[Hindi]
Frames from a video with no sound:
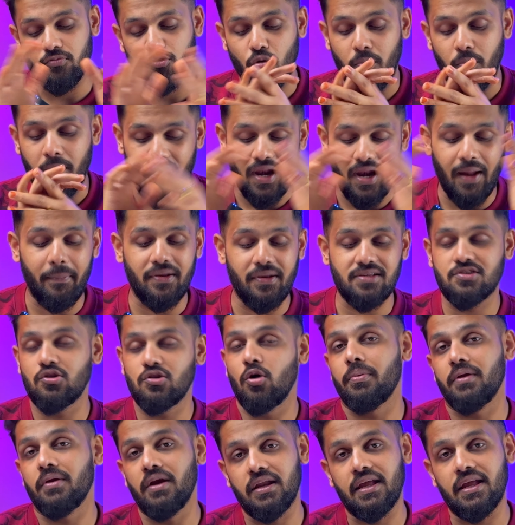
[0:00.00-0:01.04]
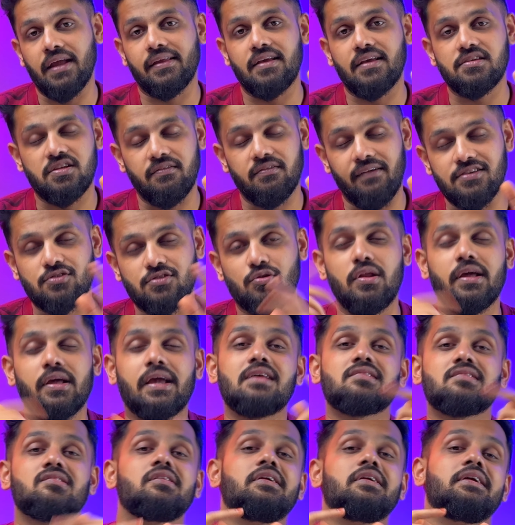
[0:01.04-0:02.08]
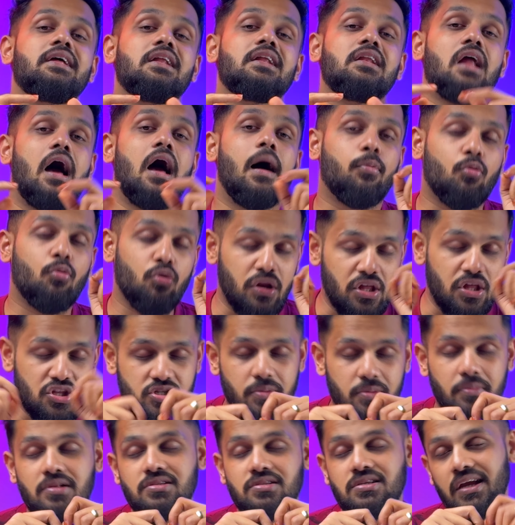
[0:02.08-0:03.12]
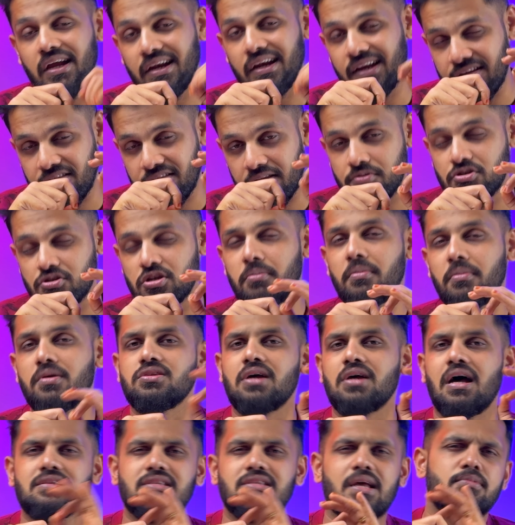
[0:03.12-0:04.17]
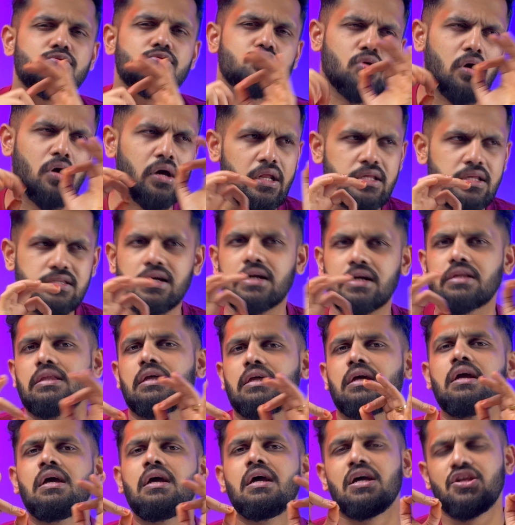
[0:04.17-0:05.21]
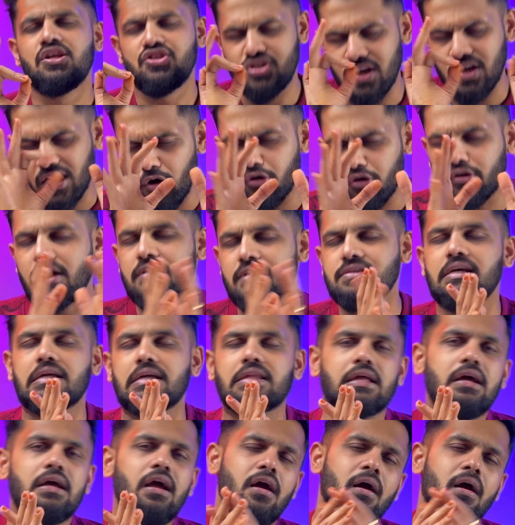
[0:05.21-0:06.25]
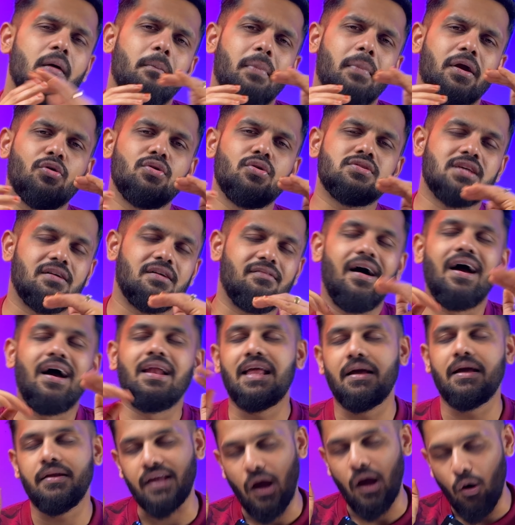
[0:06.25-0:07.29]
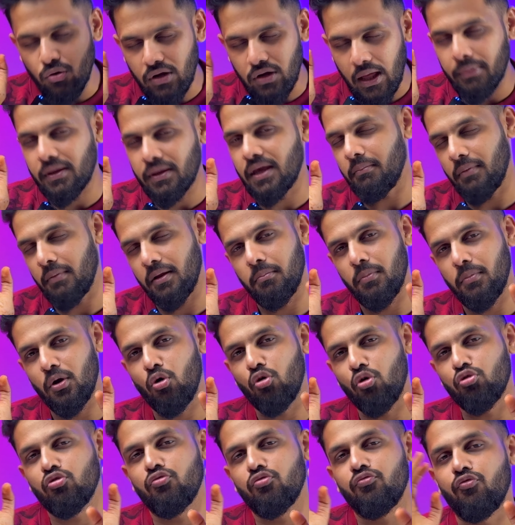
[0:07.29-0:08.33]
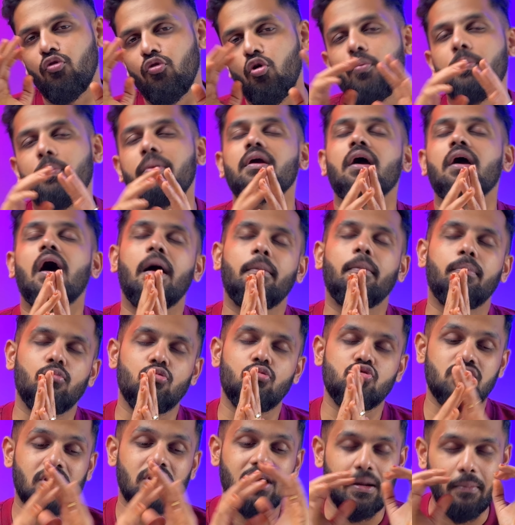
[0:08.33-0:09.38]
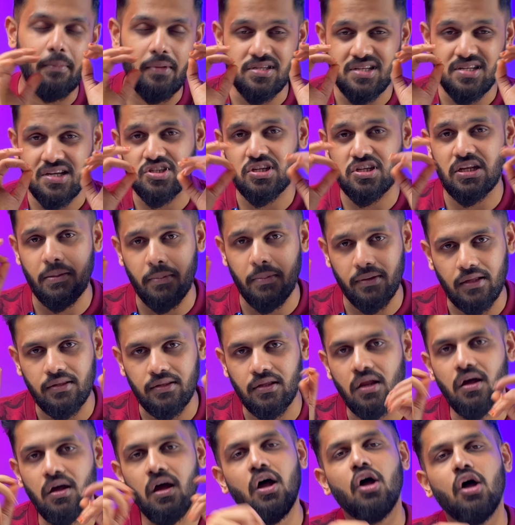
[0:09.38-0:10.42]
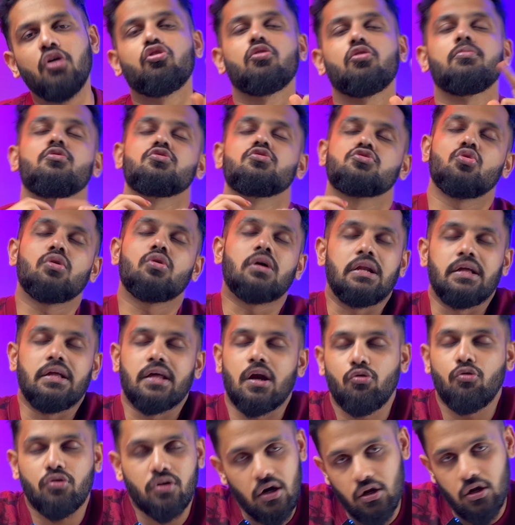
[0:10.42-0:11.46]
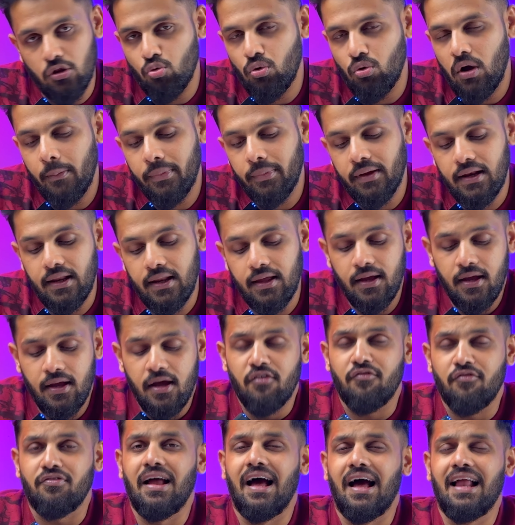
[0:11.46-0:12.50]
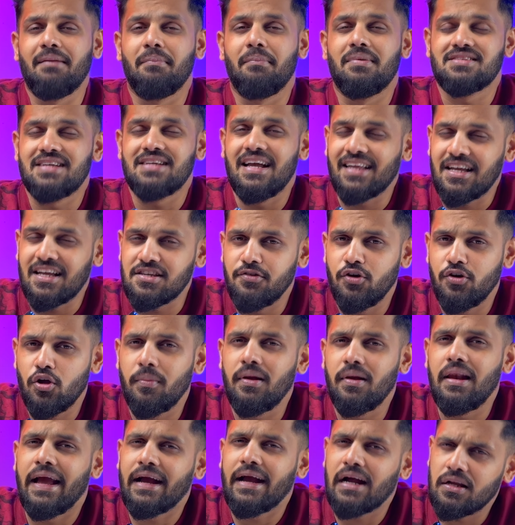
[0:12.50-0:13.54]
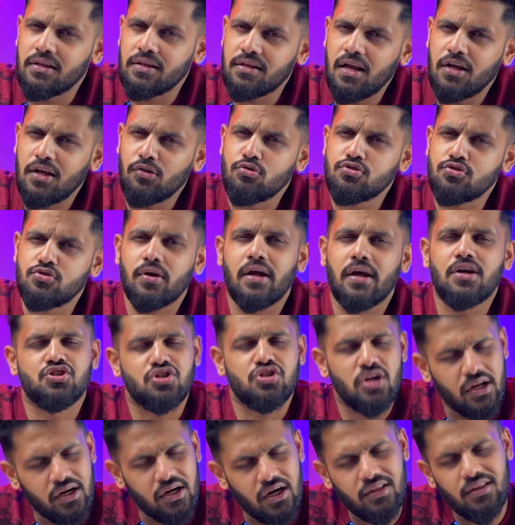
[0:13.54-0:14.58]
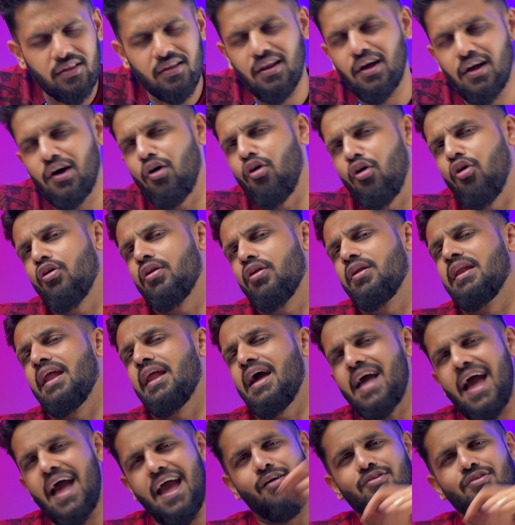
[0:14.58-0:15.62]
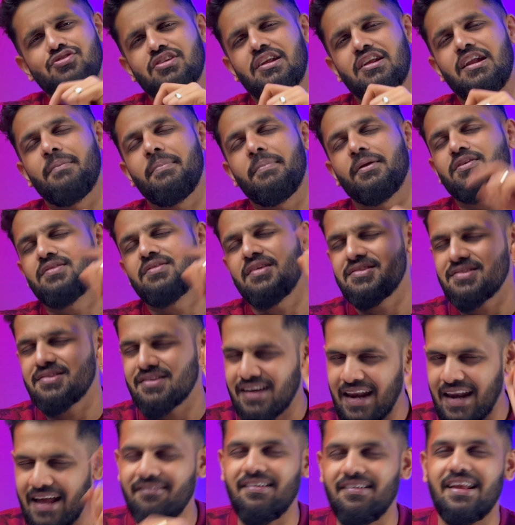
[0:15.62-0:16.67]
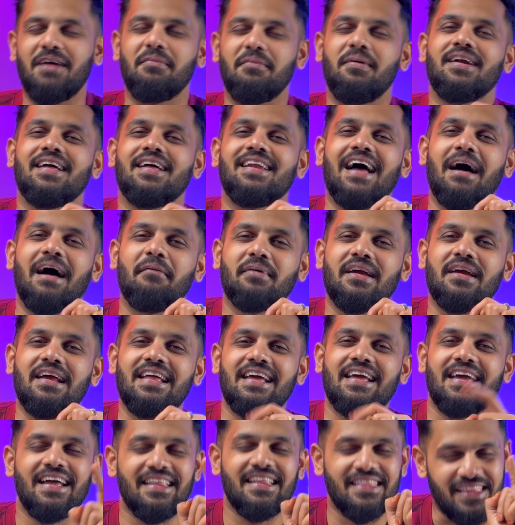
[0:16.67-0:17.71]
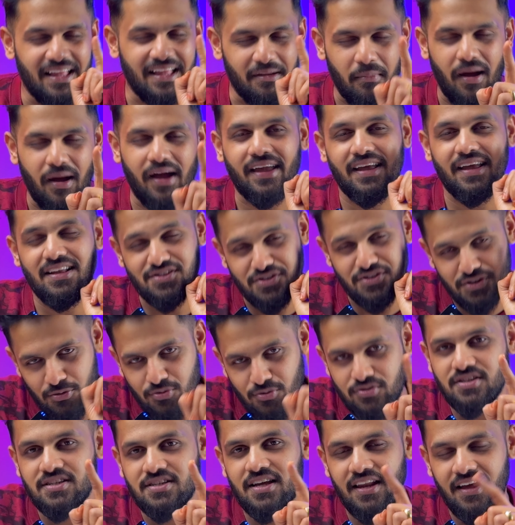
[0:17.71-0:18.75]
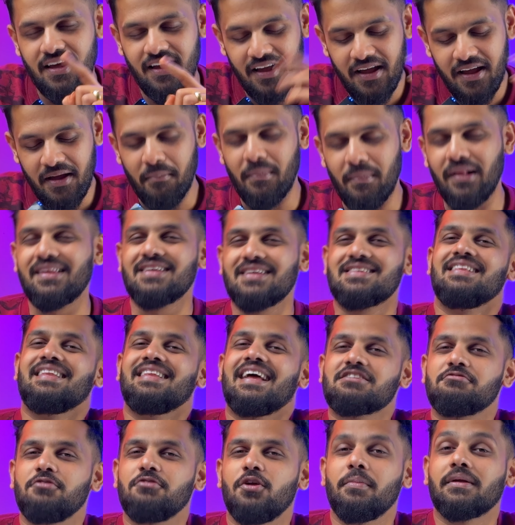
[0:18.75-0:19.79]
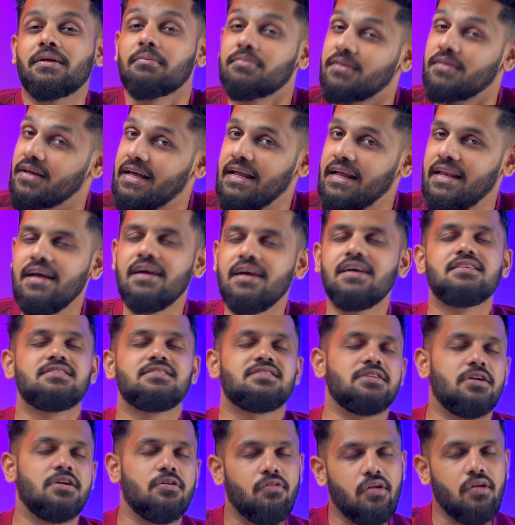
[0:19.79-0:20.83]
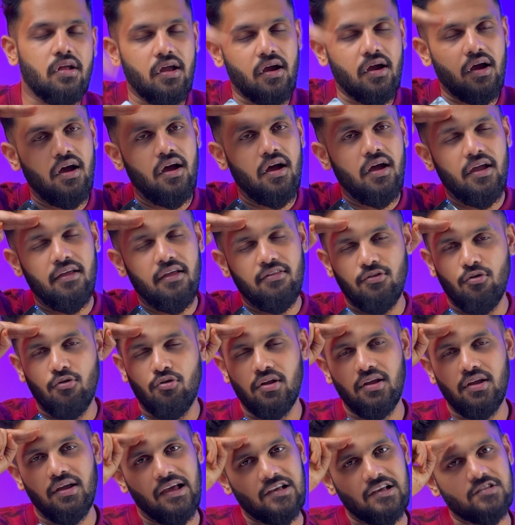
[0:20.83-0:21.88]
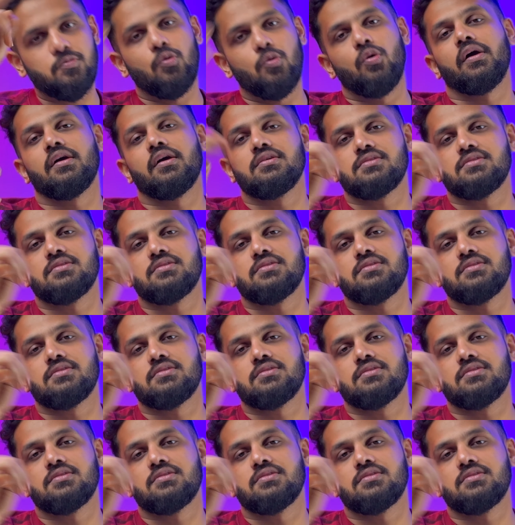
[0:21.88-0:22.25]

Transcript: तो मेरा पर्सनल ओपिनियन ये था इस डिवाइस को लेके इसकी डिटेल आपको नीचे मिल जाएगी डिस्क्रिप्शन में जहां से आप इसको खरीद सकते हैं चेकआउट कर सकते हैं बट कोई सवाल या डाउट आपके मन में हो तो वो भी आप मुझे कमेंट सेक्शन में बता देना तो मैं उसको क्लियर आउट कर दूंगा आपके लिए फिलहाल बस ये था इस वीडियो में लाइक कर देना दोस्तों का शेयर कर देना और नए आए हो चैनल पर तो सब्सक्राइब वाला बटन आपके लिए दबा के जरूर से जाना मिलते चल नेक्स्ट वीडियो में तब तक के लिए सिडन रहिएगा इंदौरी एक्सप्लोर के